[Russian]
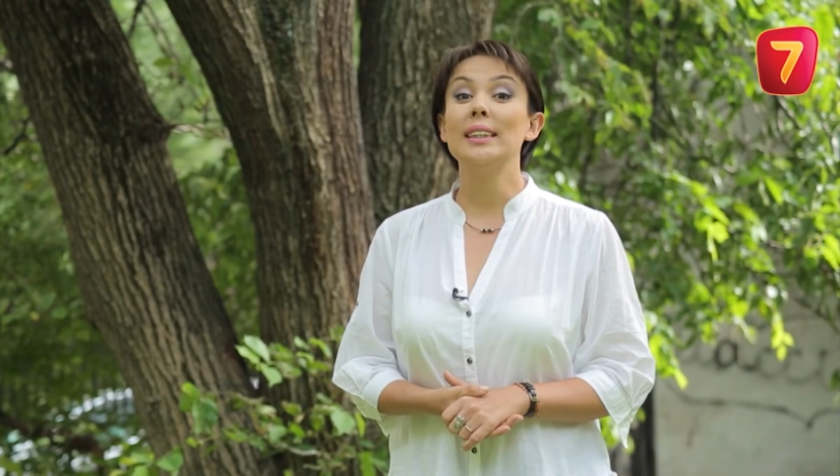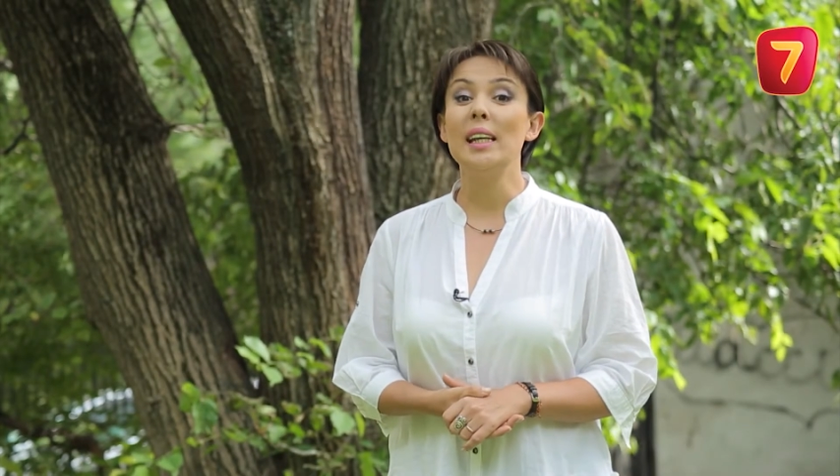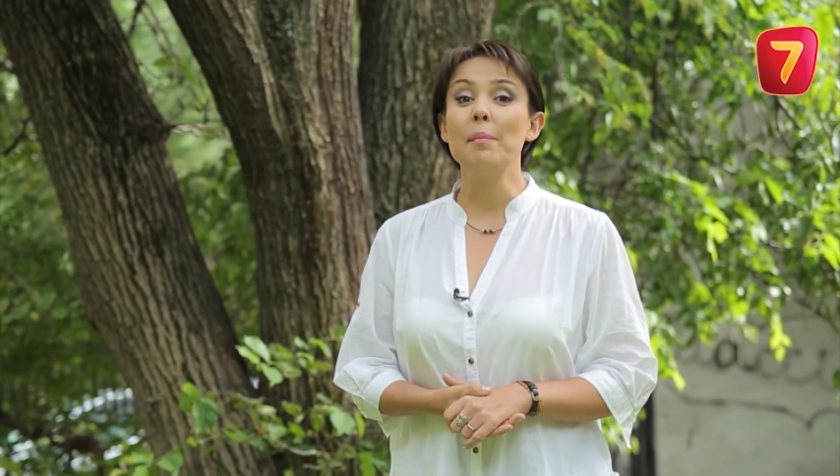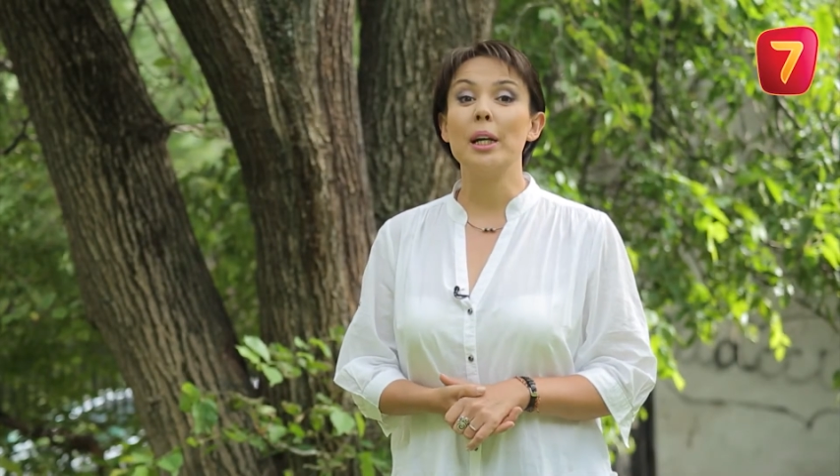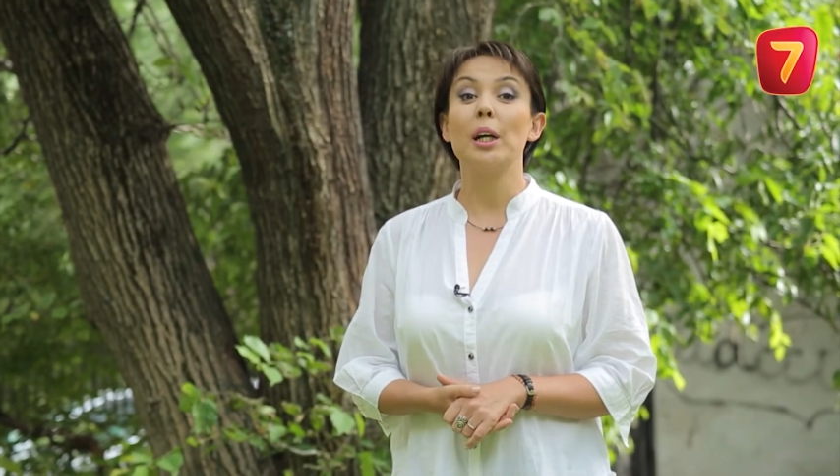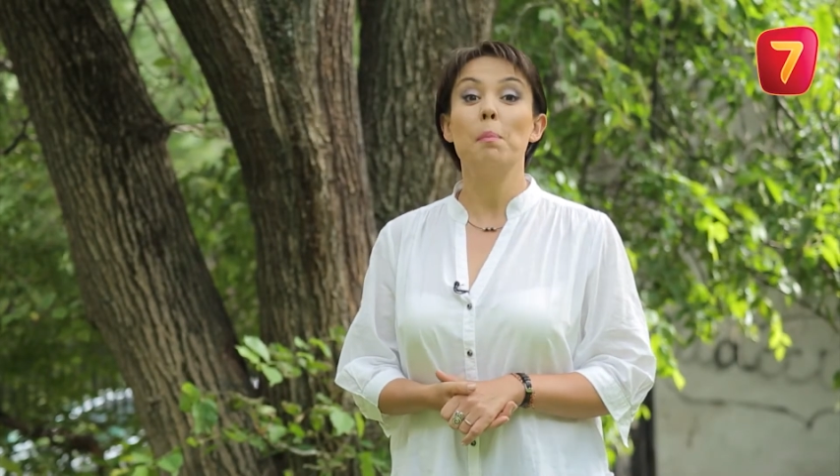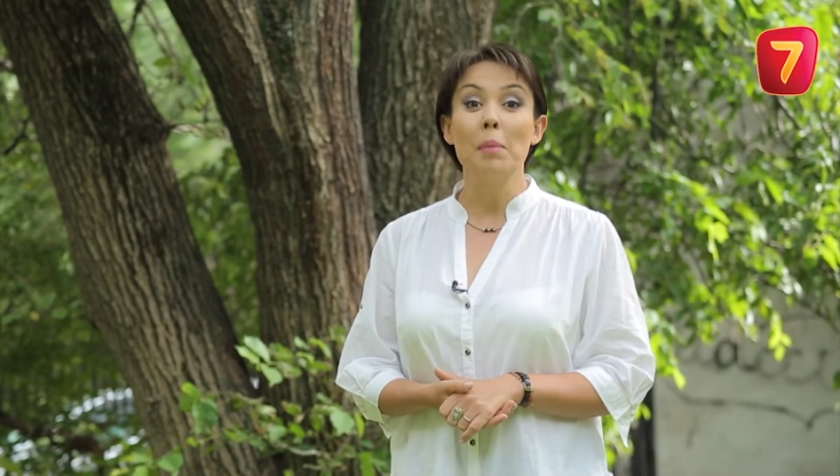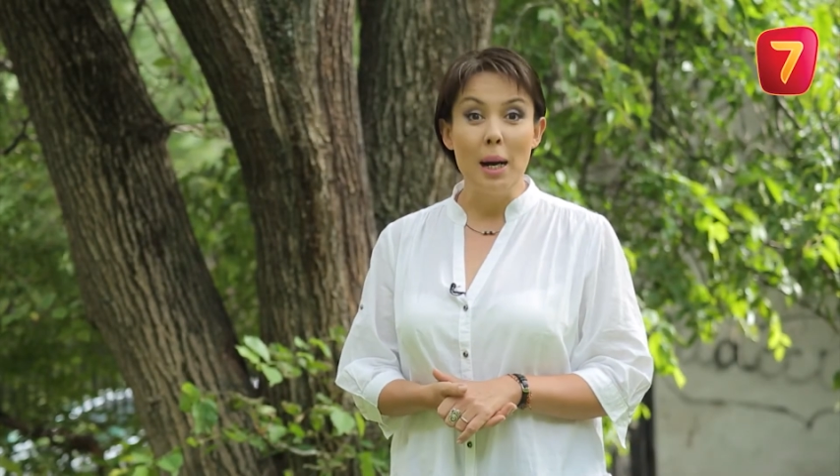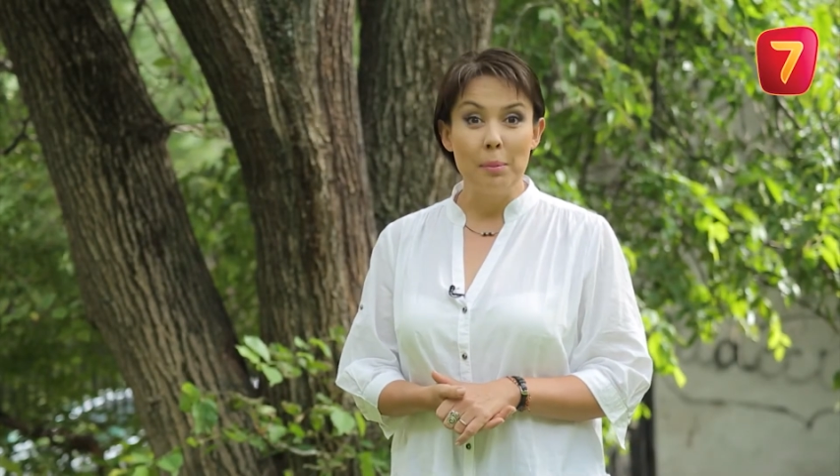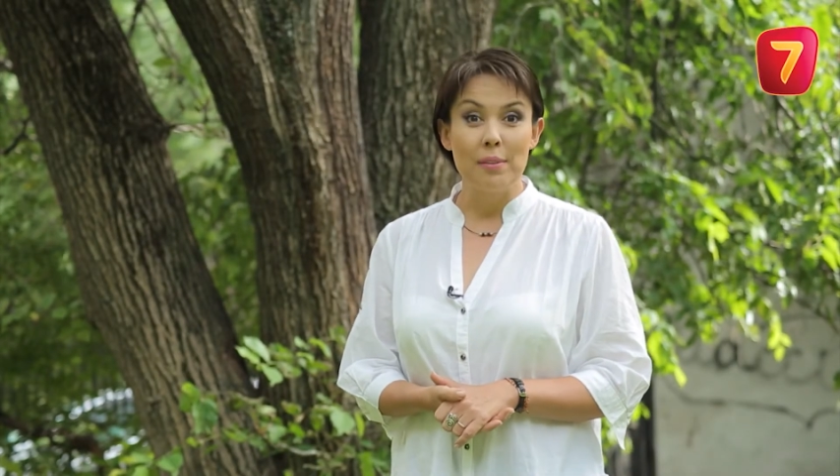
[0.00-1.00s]
семьях
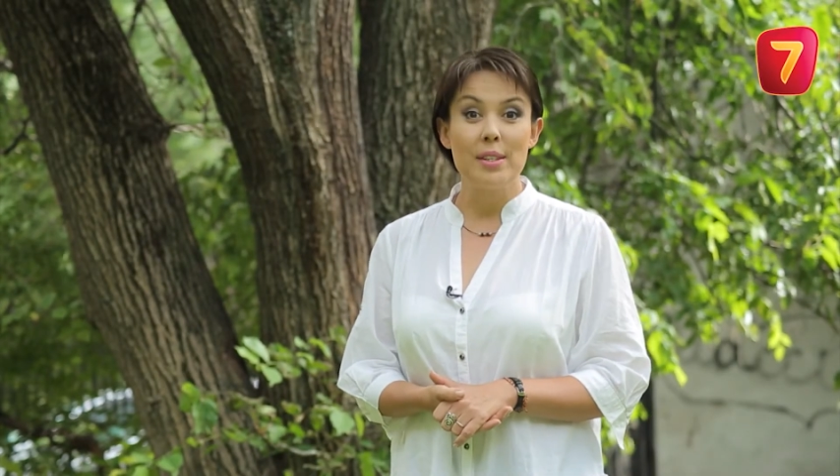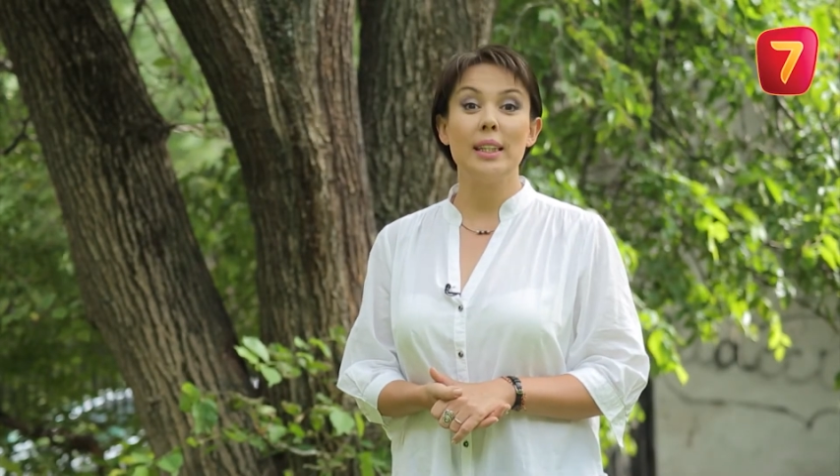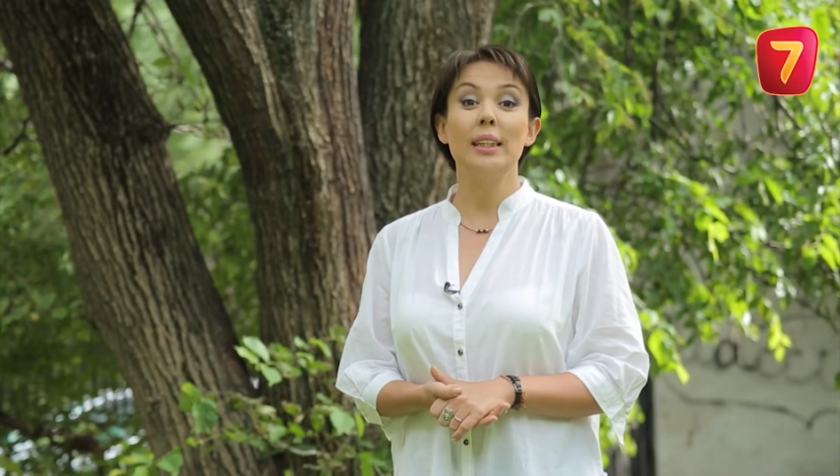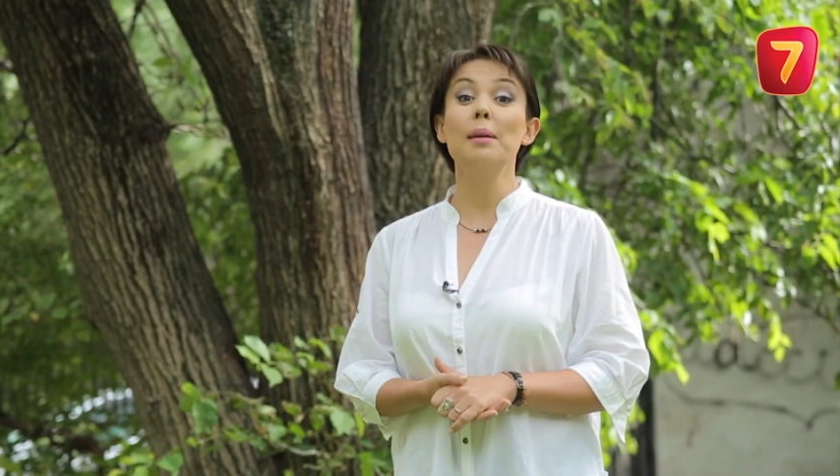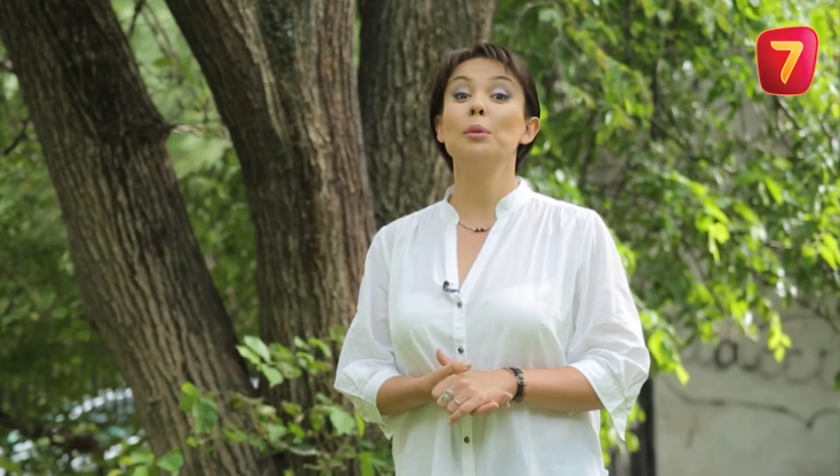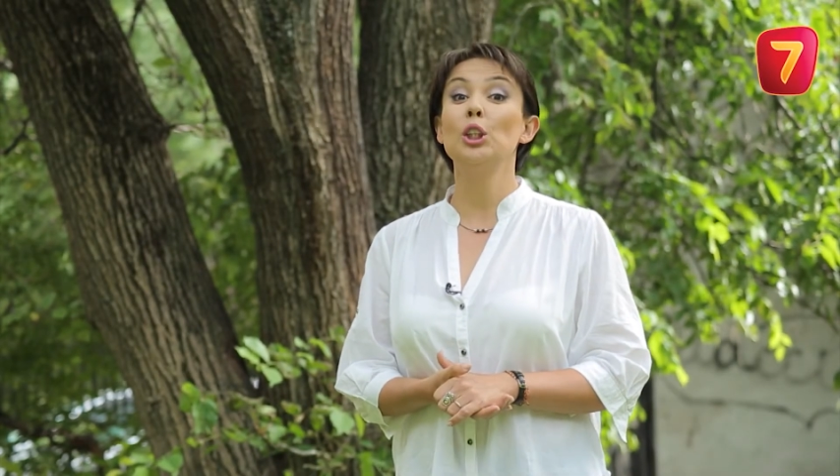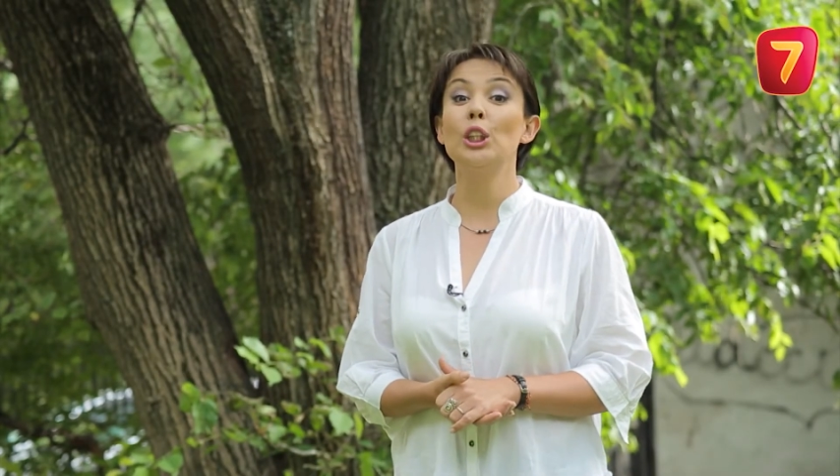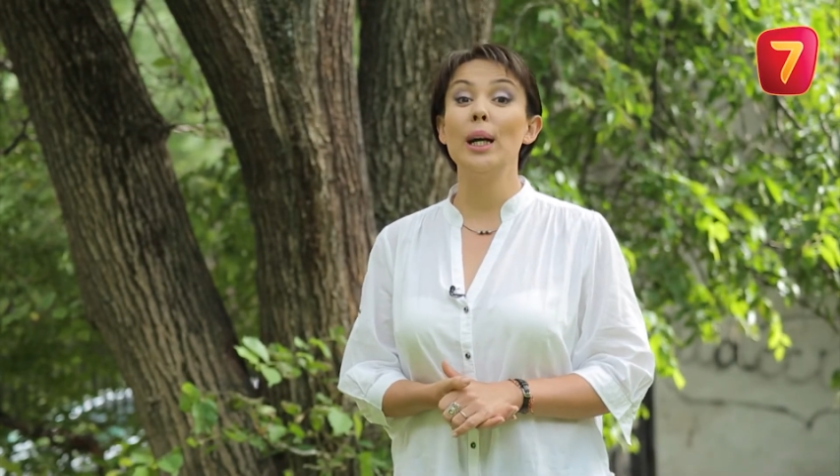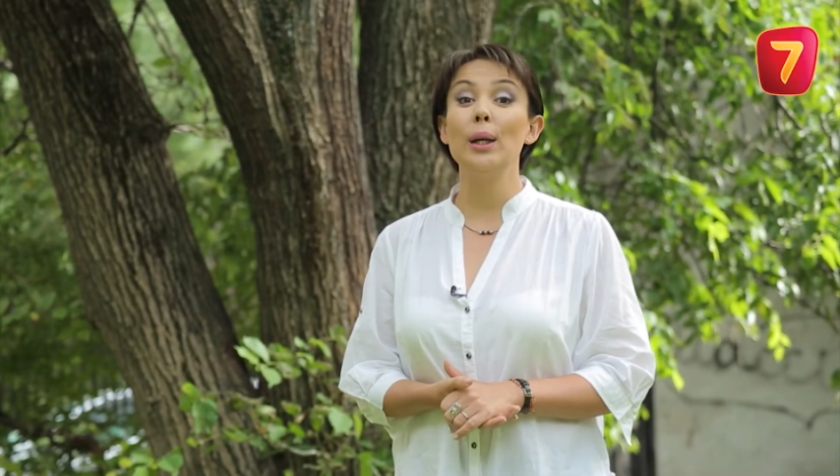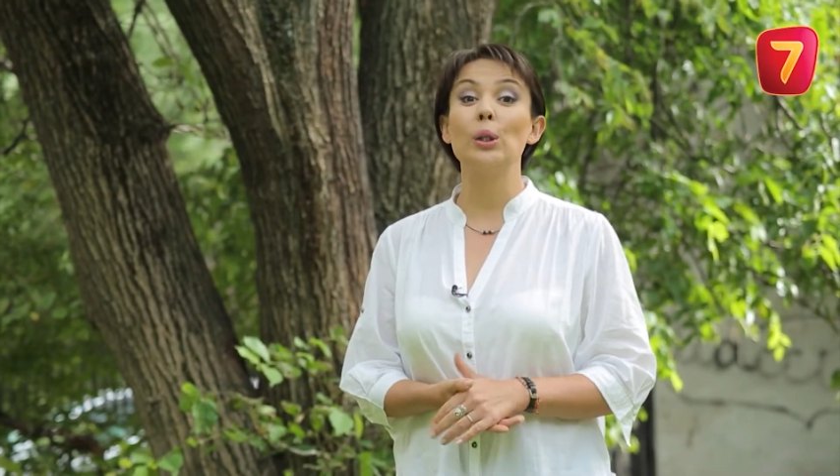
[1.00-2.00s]
мамы всегда
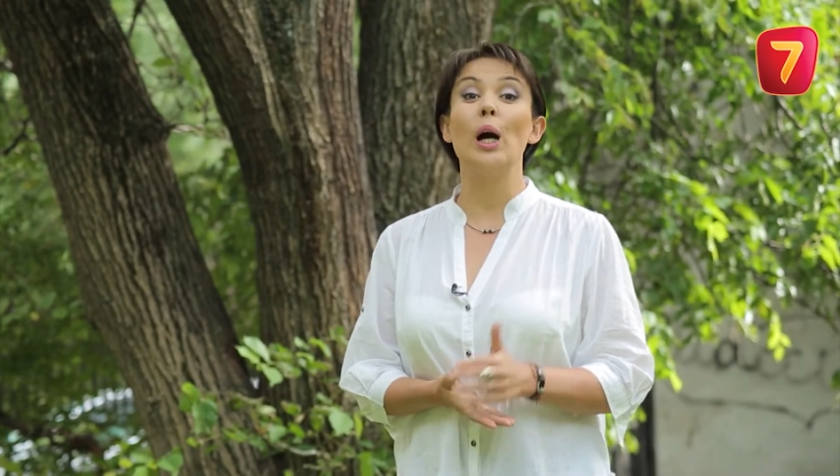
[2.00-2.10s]
мечтают